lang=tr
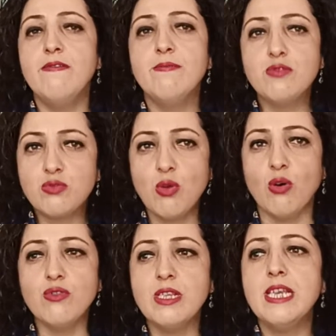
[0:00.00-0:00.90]
Ve bu
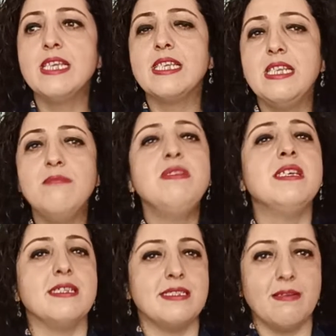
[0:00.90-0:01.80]
son 20
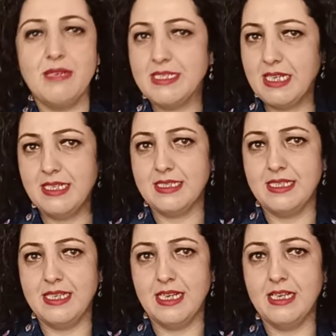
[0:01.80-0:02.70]
yılında
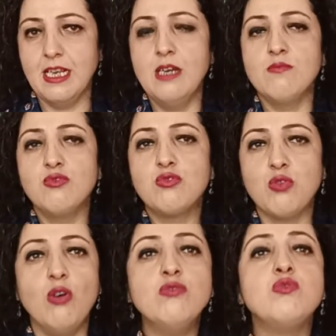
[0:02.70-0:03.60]
meselesi değil. Bu
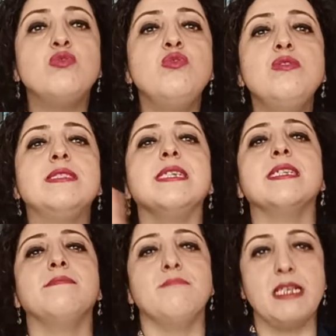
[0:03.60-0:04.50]
son 100
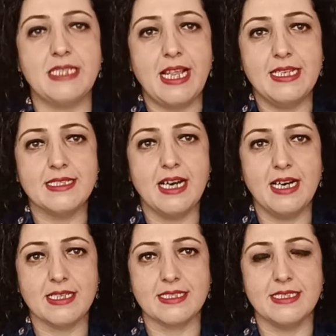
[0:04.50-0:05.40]
yılın meselesi
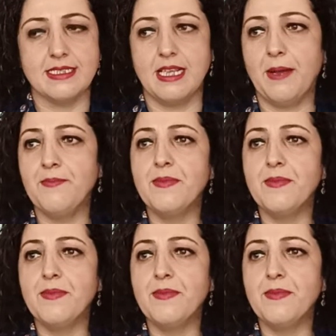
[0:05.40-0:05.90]
aslında.